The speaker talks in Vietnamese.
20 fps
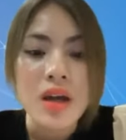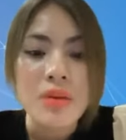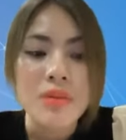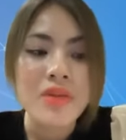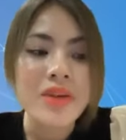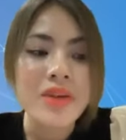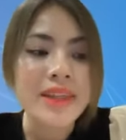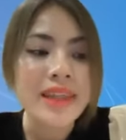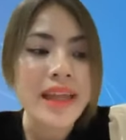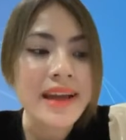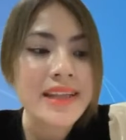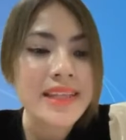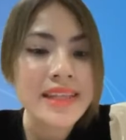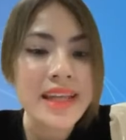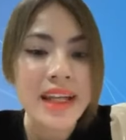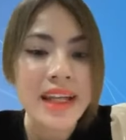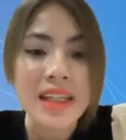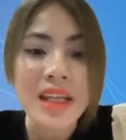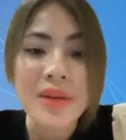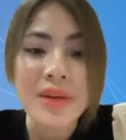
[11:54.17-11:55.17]
Bởi vì tài
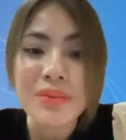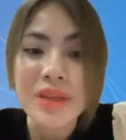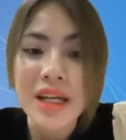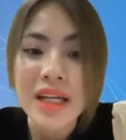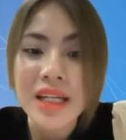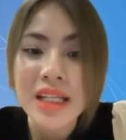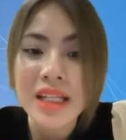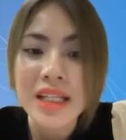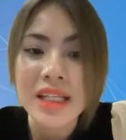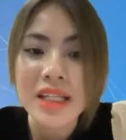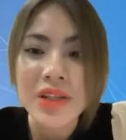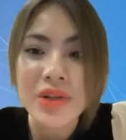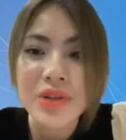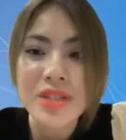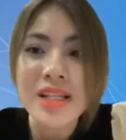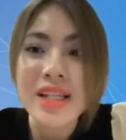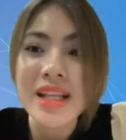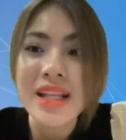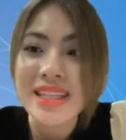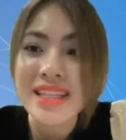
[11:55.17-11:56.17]
sản năm nay thì nó
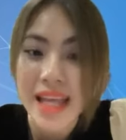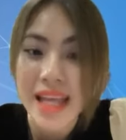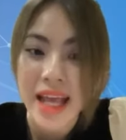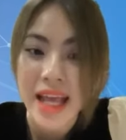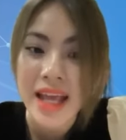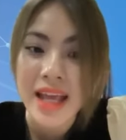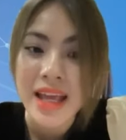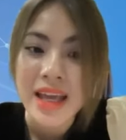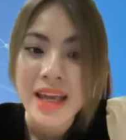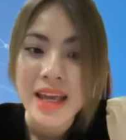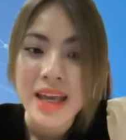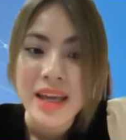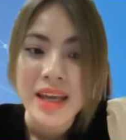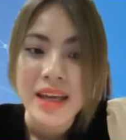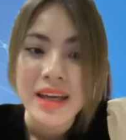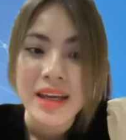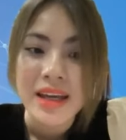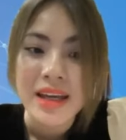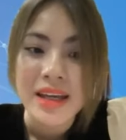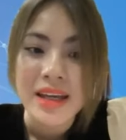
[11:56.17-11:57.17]
rất là rẻ.
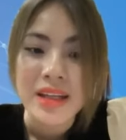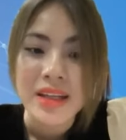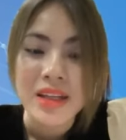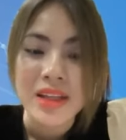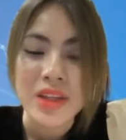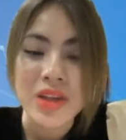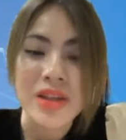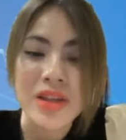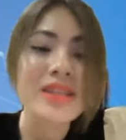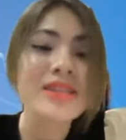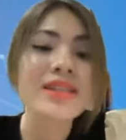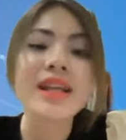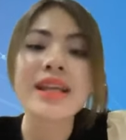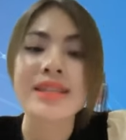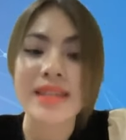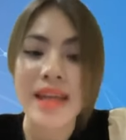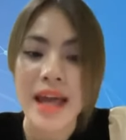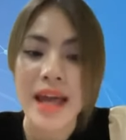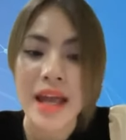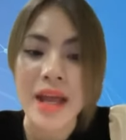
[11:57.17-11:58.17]
Nó rất rất
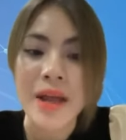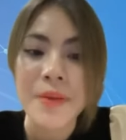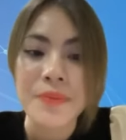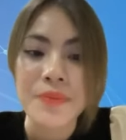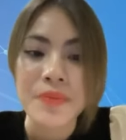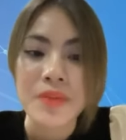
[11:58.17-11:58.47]
là rẻ.